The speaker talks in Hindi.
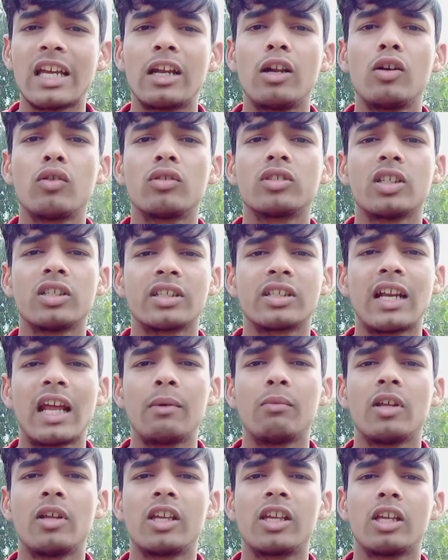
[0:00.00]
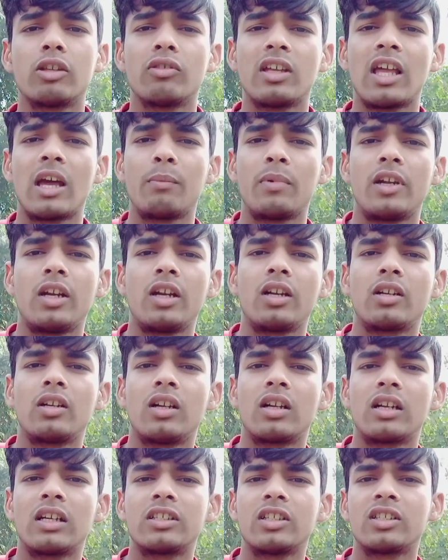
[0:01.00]
चैनल को सब्सक्राइब नहीं किए तो यहाँ पे रेड
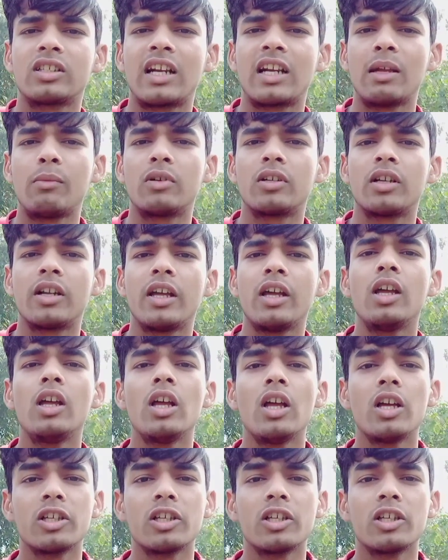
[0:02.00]
कलर का सब्सक्राइब बटन है